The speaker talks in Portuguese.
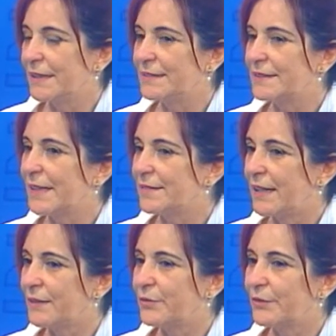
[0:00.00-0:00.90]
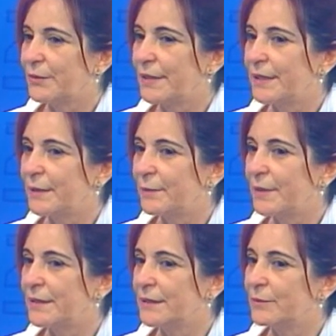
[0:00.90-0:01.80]
Esse cadastro
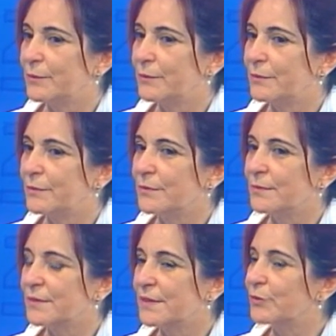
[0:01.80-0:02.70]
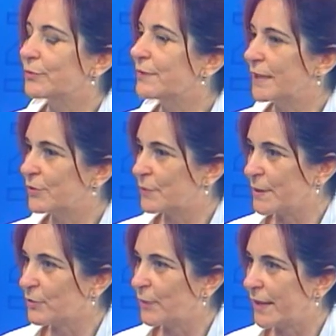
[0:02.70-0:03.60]
é, é um são dados
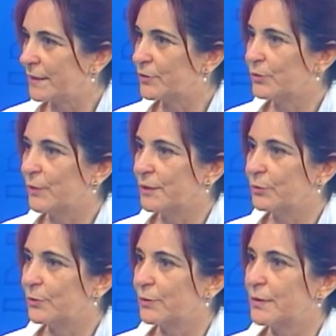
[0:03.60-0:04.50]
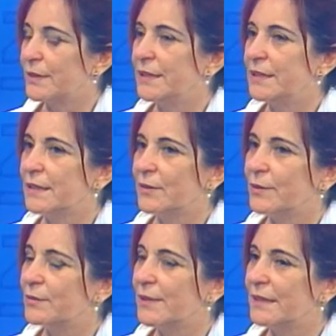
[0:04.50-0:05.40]
pessoais do doador e
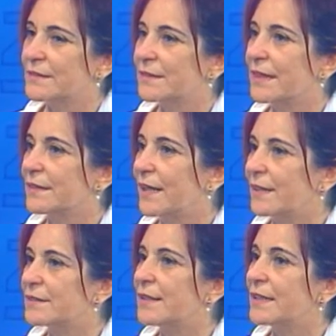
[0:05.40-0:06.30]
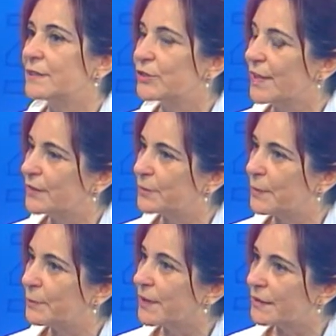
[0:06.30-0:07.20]
quando ele se cadastra é retirada
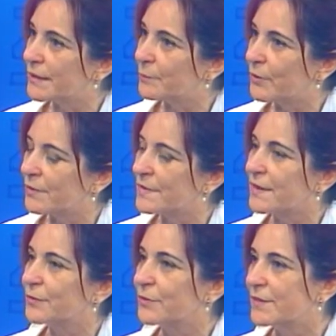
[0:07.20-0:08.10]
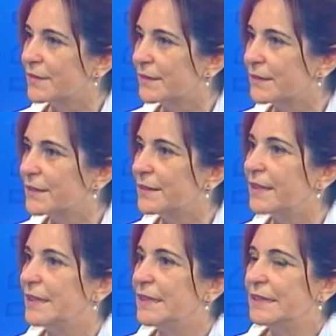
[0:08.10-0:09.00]
uma pequena amostra do sangue
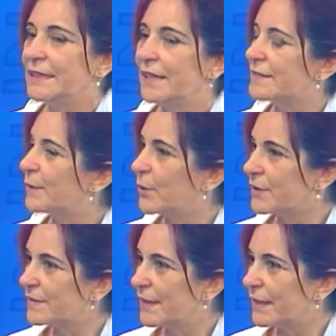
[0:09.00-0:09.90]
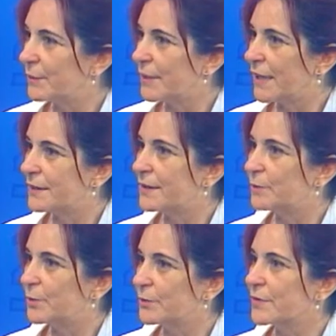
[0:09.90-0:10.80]
e essa amostra é encaminhada
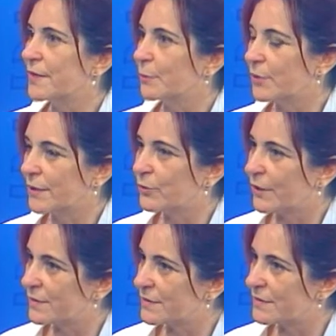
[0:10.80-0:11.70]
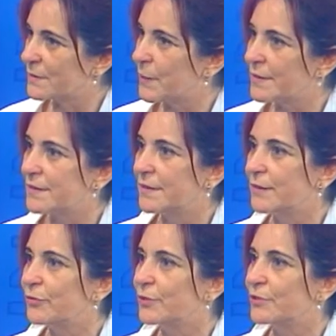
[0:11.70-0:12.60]
para os laboratórios
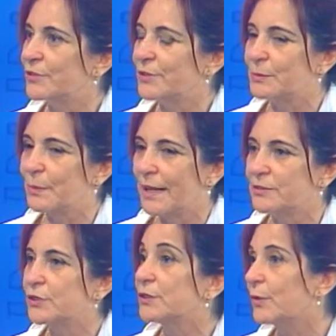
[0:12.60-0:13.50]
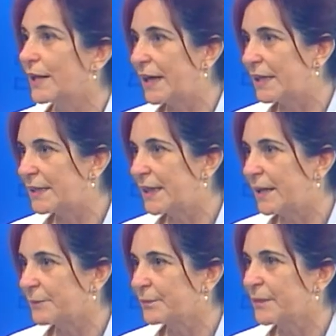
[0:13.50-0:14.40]
específicos de tipagem do HLA.